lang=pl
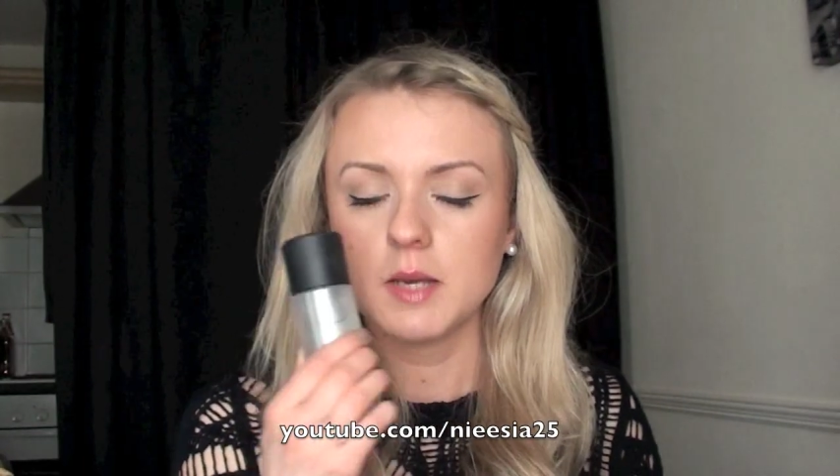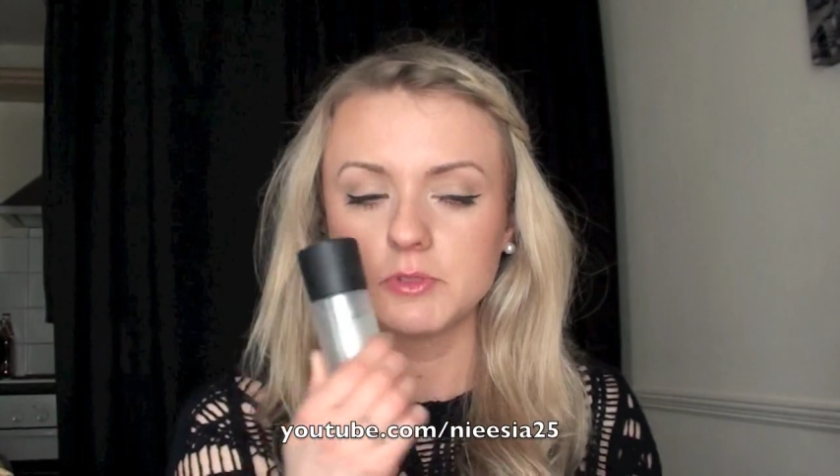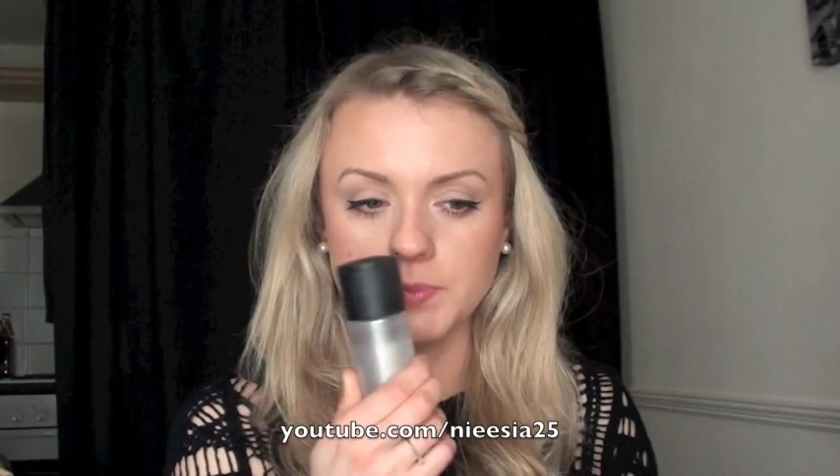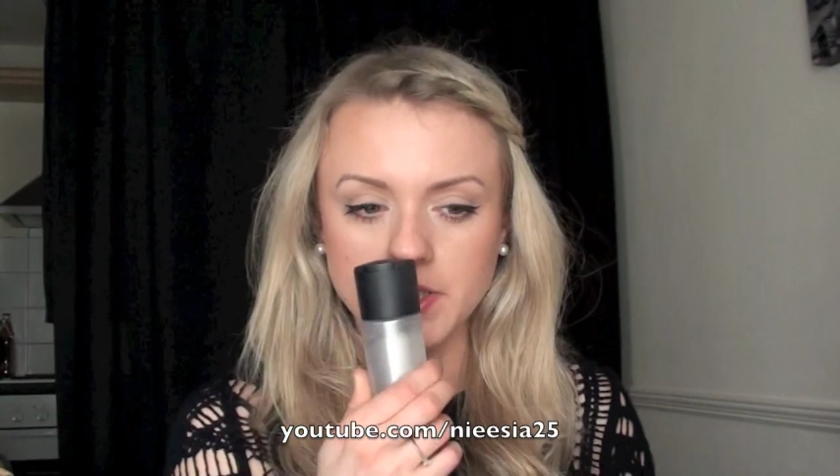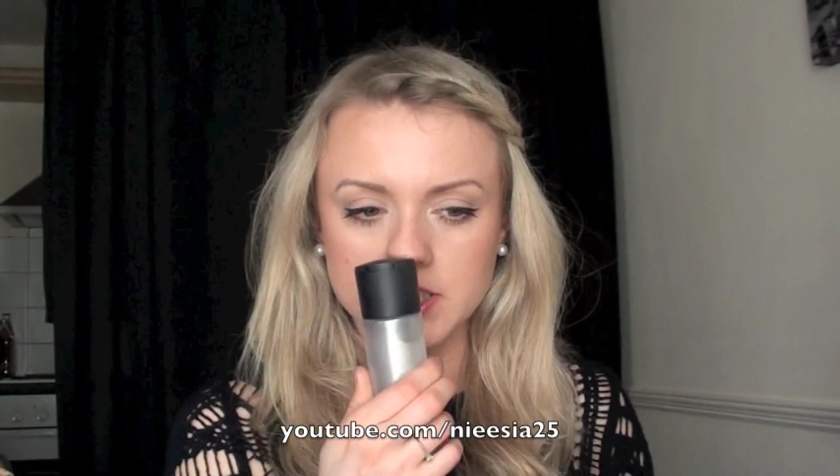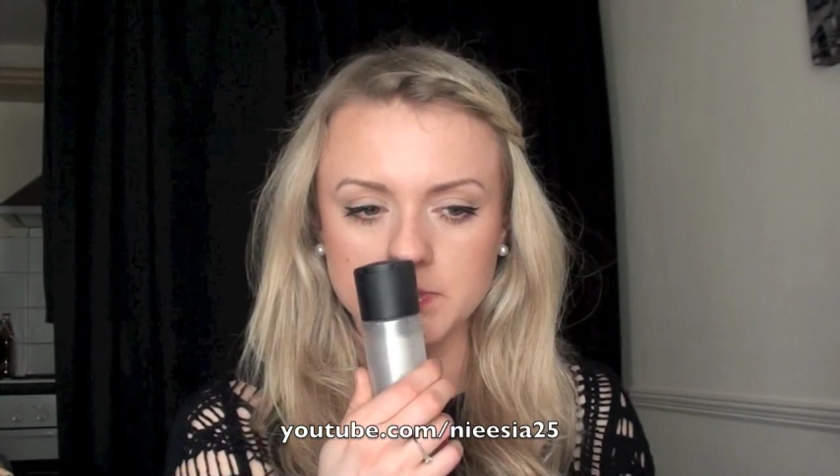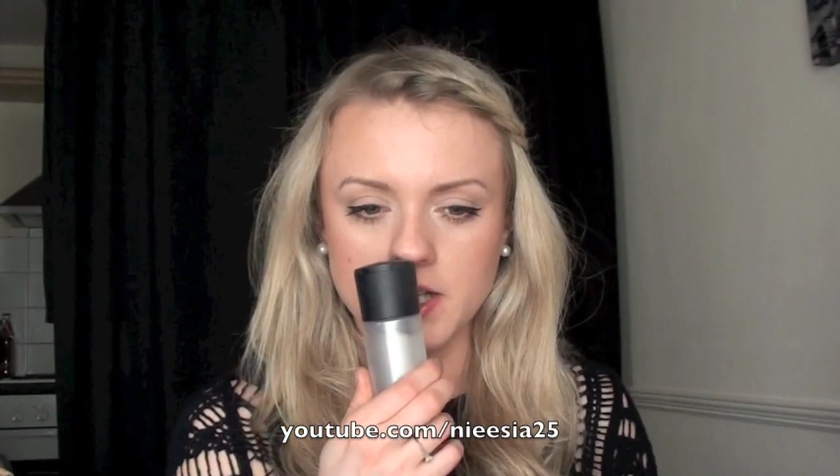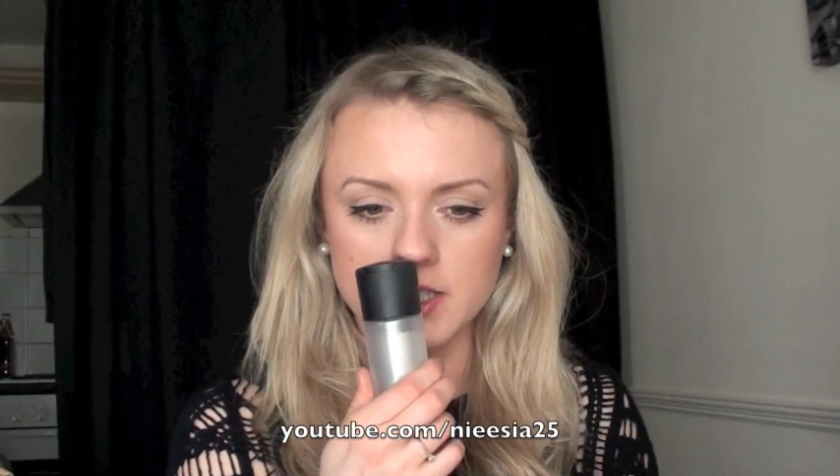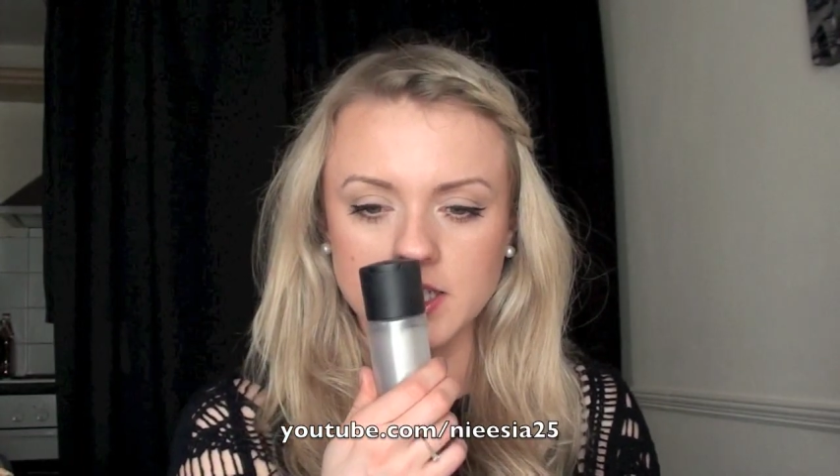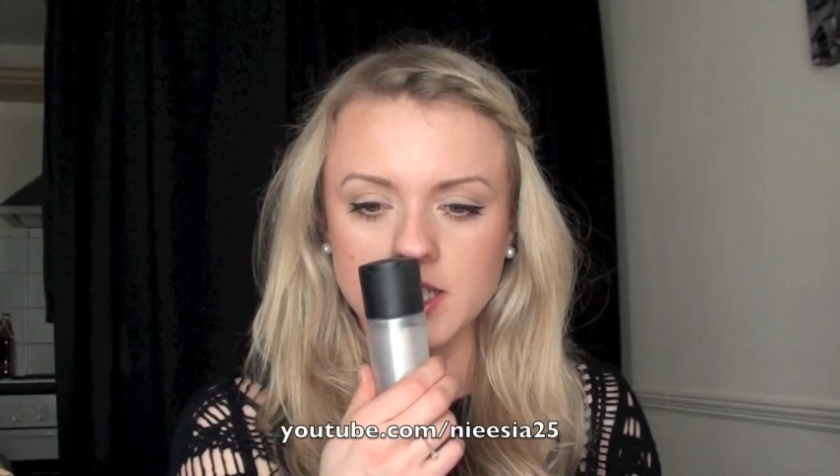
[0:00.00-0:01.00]
Przepięknie
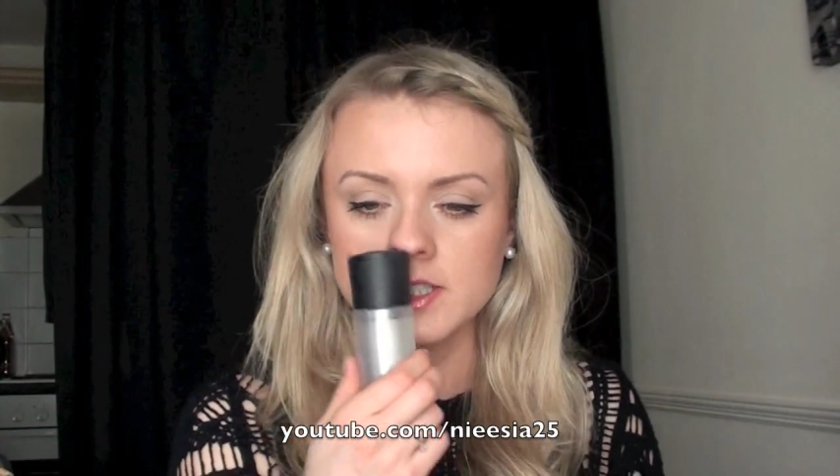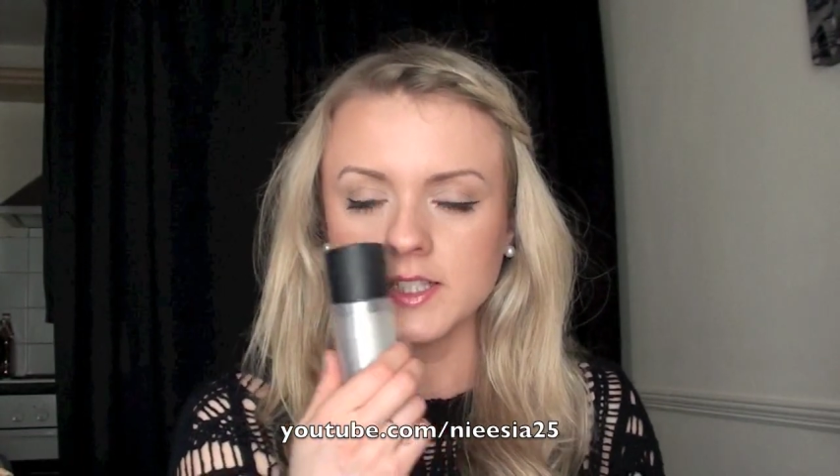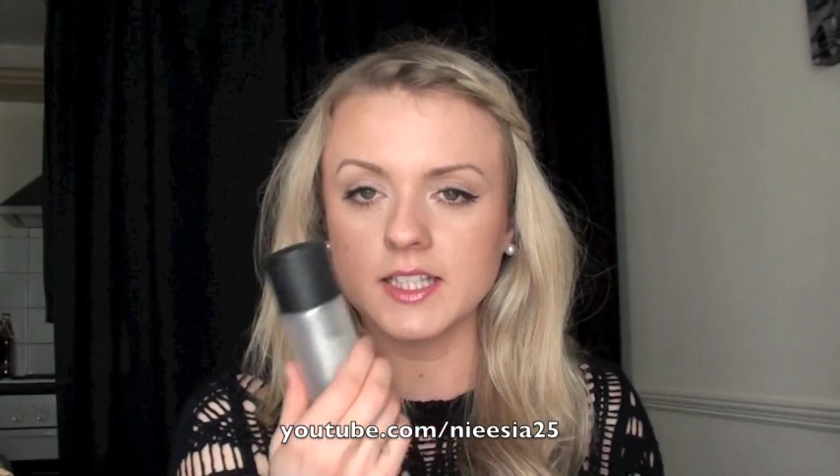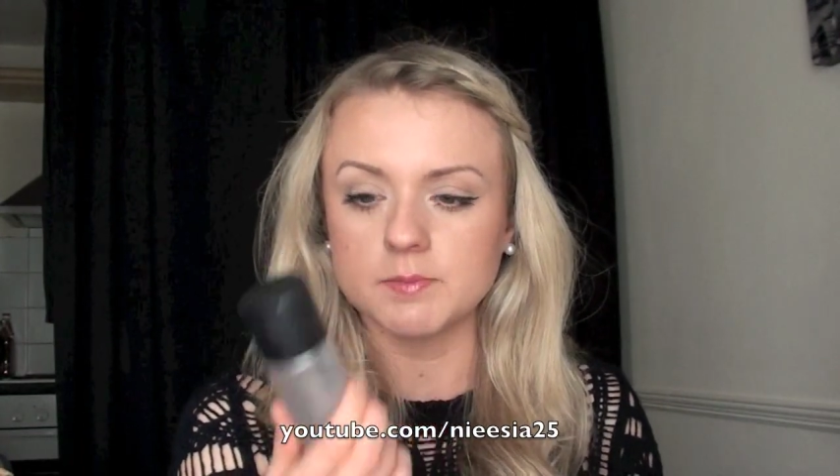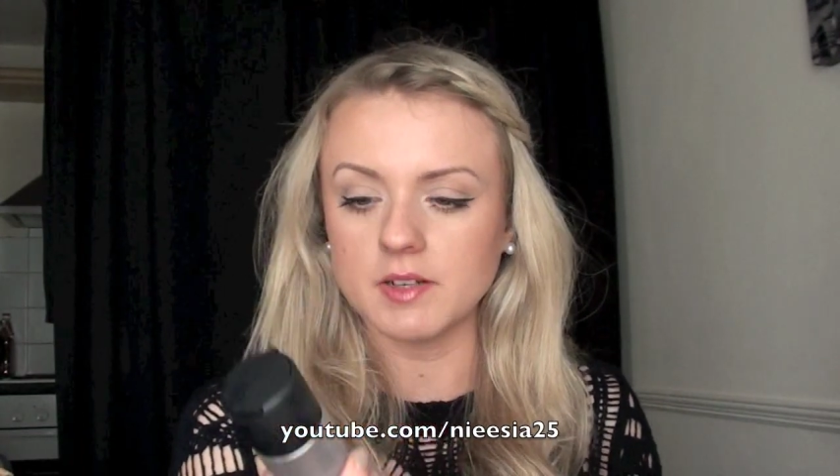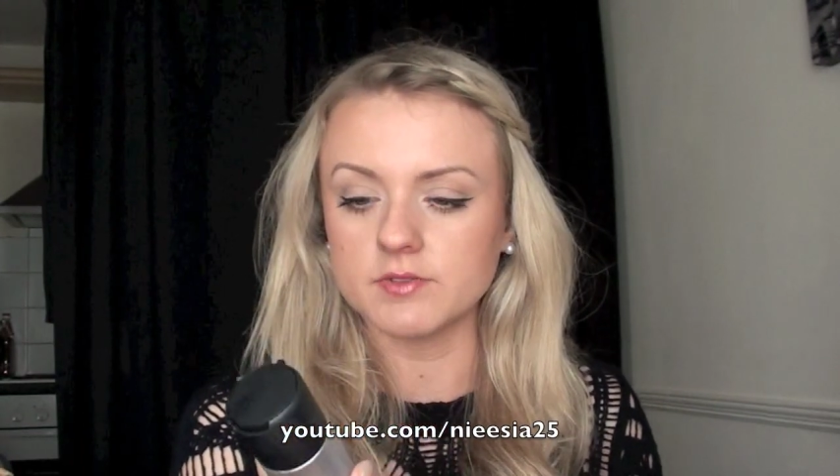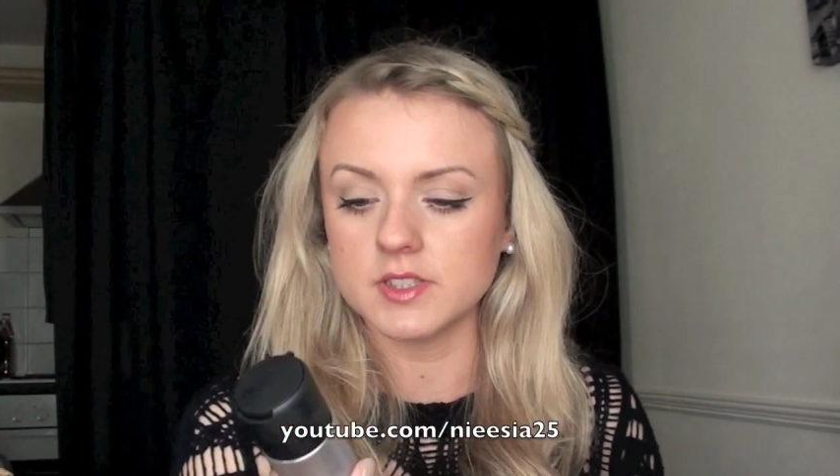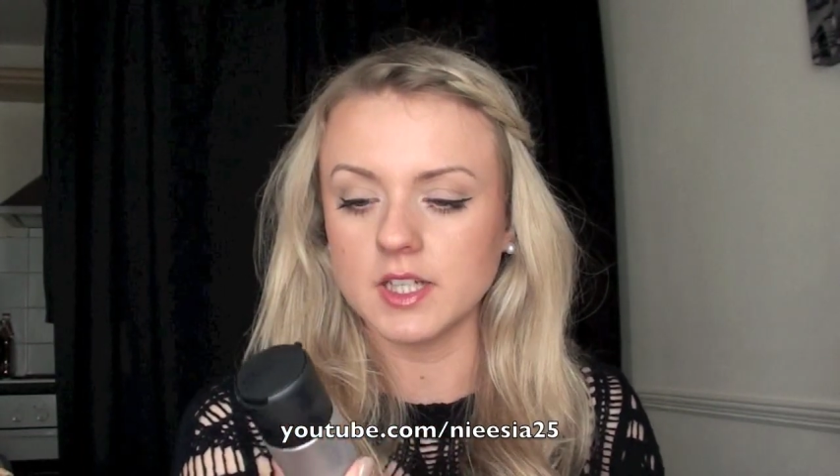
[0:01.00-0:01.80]
pachnie i naprawdę